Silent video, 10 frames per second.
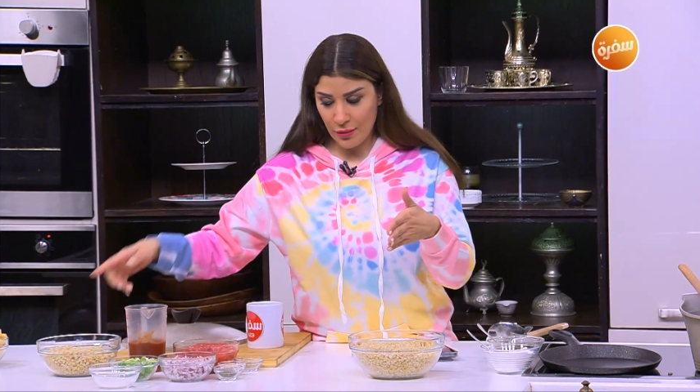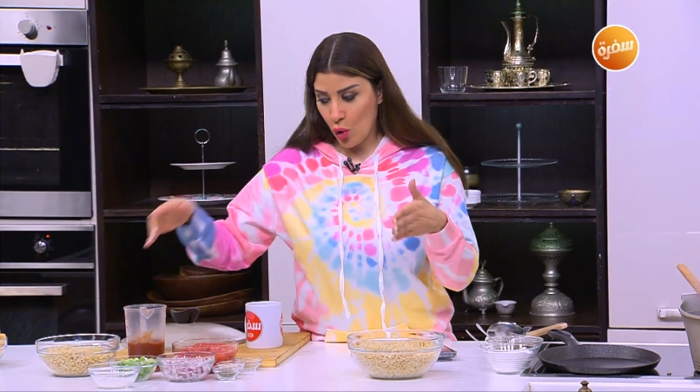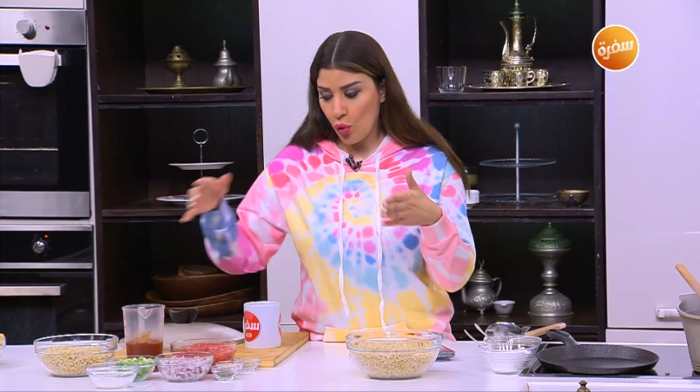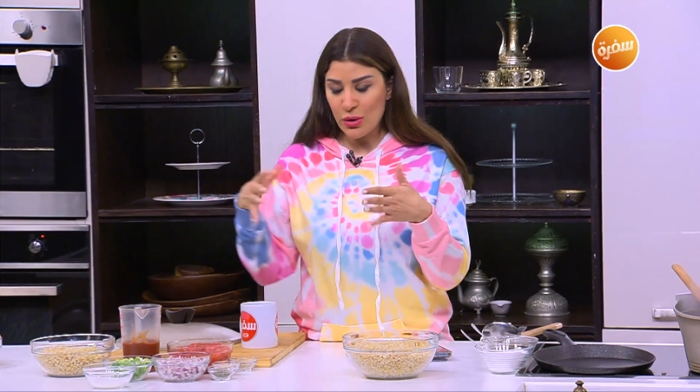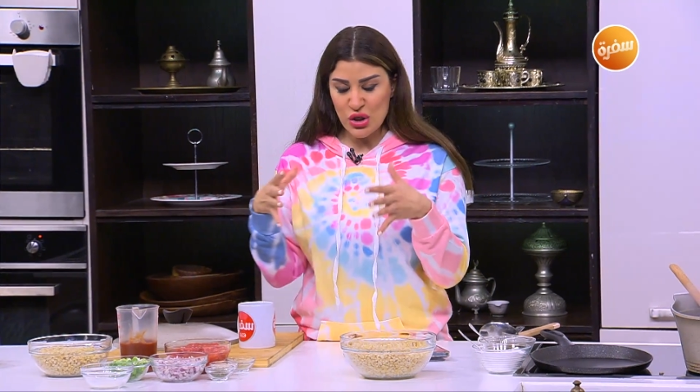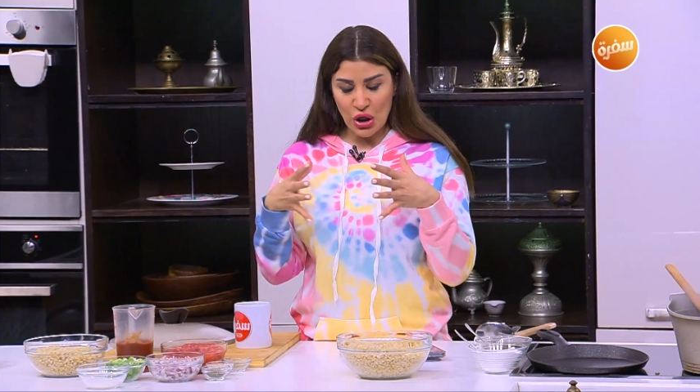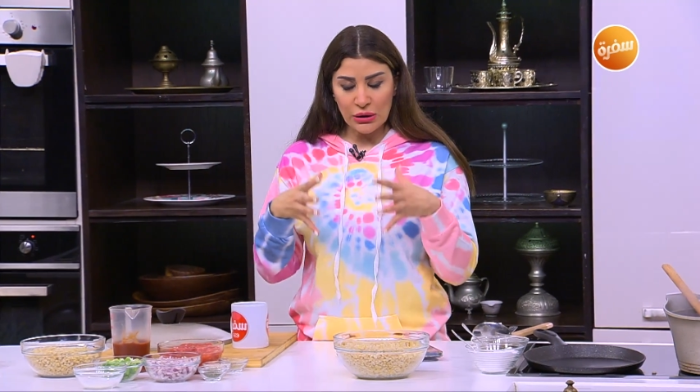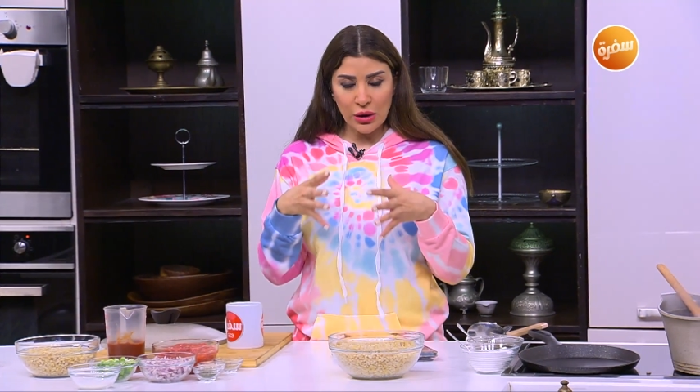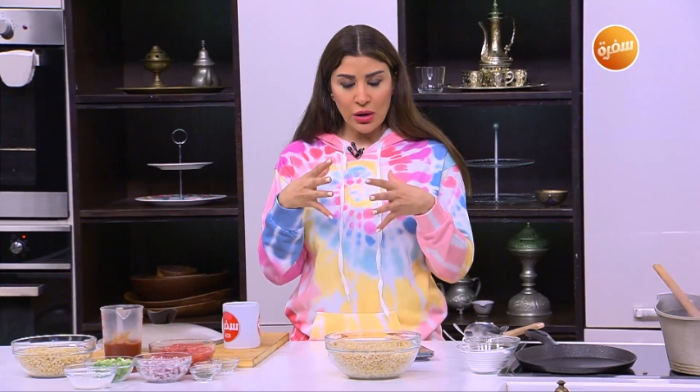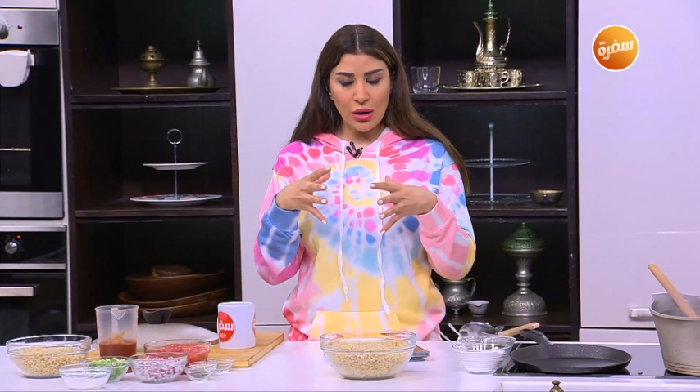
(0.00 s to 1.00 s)
هو ما شاء
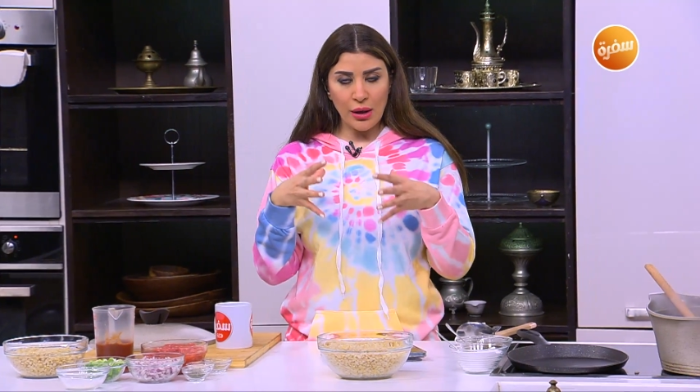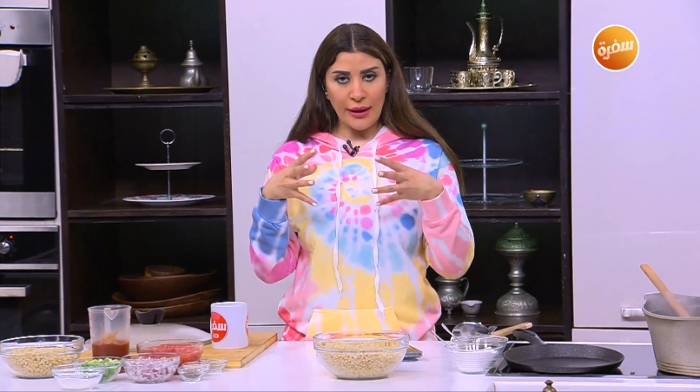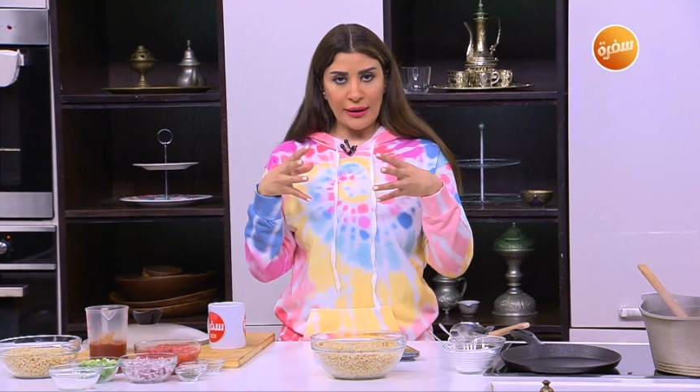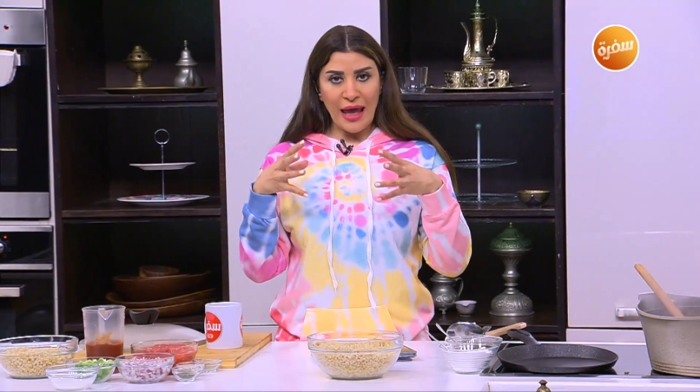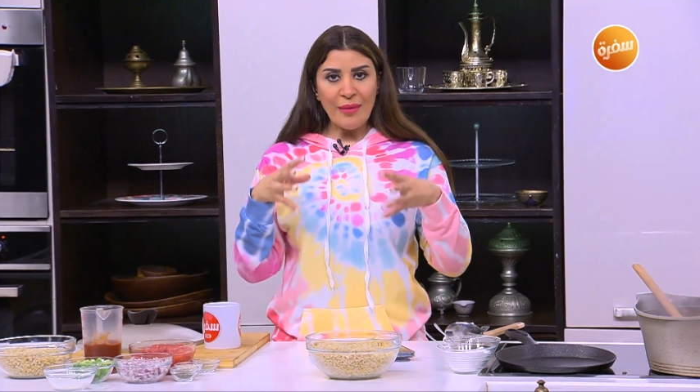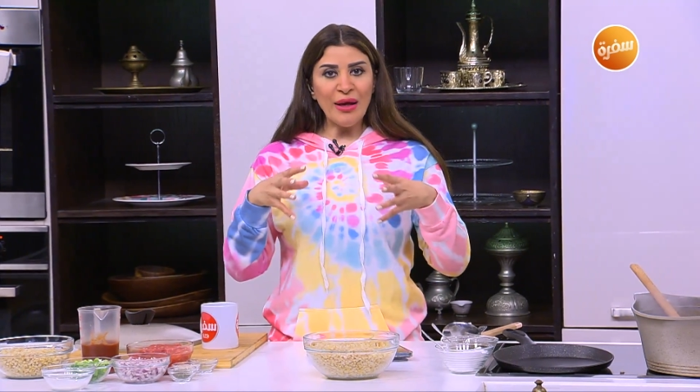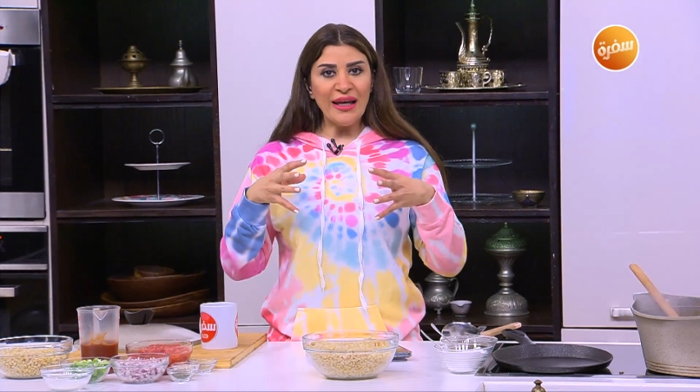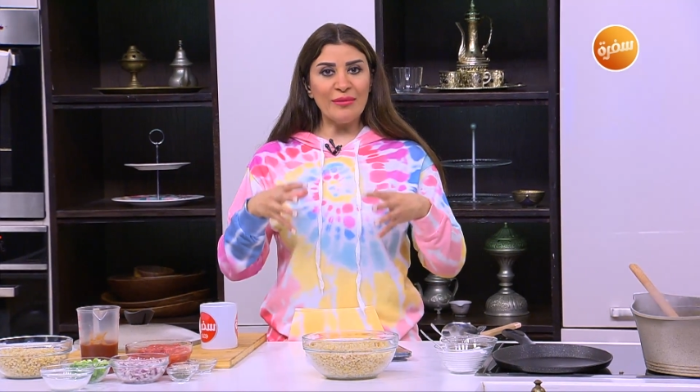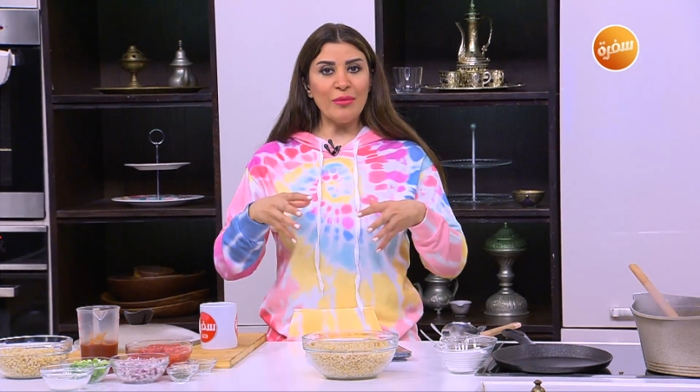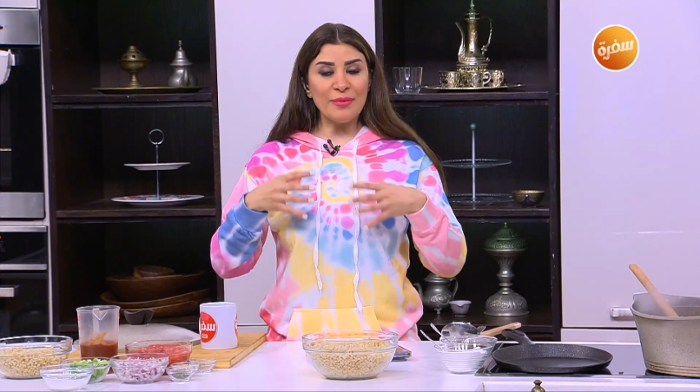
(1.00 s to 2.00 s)
الله القمح لما